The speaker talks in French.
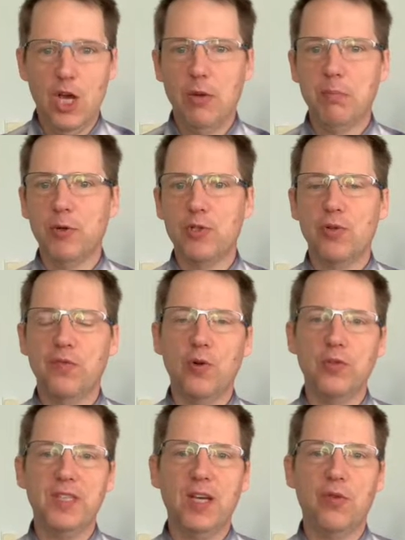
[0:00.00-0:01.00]
Poste
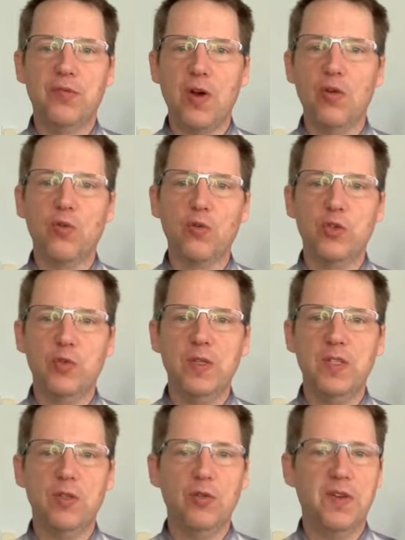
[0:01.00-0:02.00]
frontière
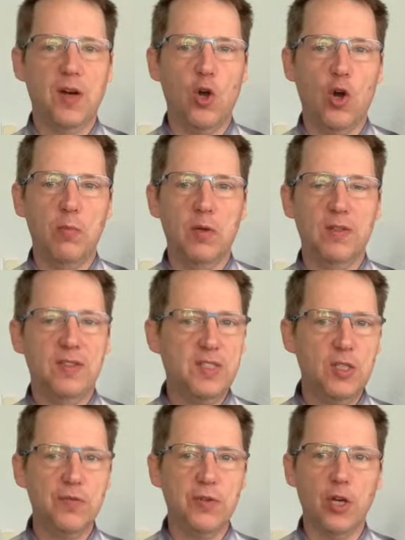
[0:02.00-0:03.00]
franco-suisse de Valorbe,
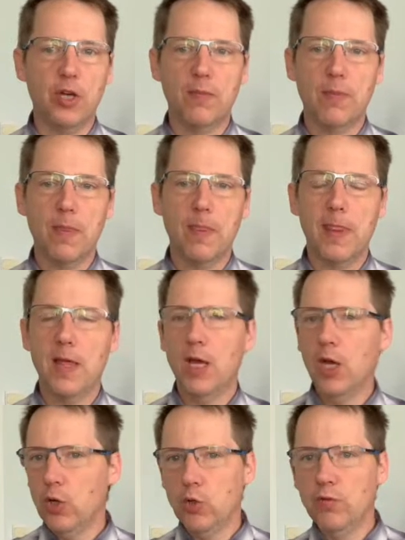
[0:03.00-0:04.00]
19h.
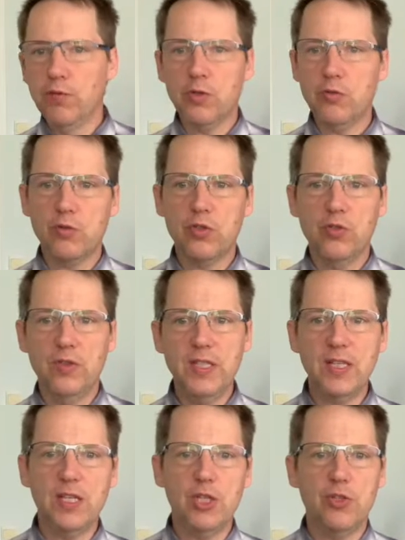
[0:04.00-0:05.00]
Une voiture se
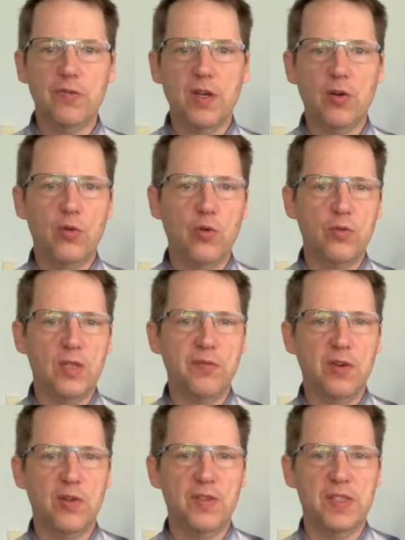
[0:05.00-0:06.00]
dirige vers le côté
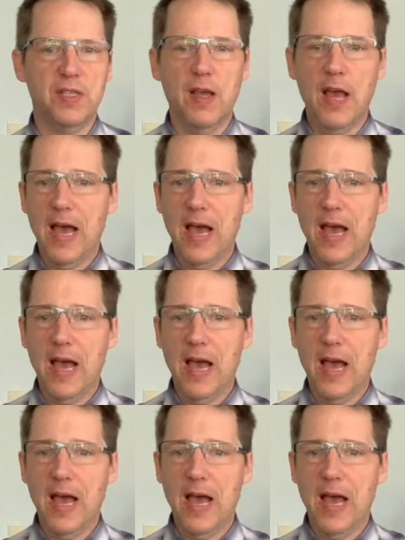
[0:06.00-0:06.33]
français.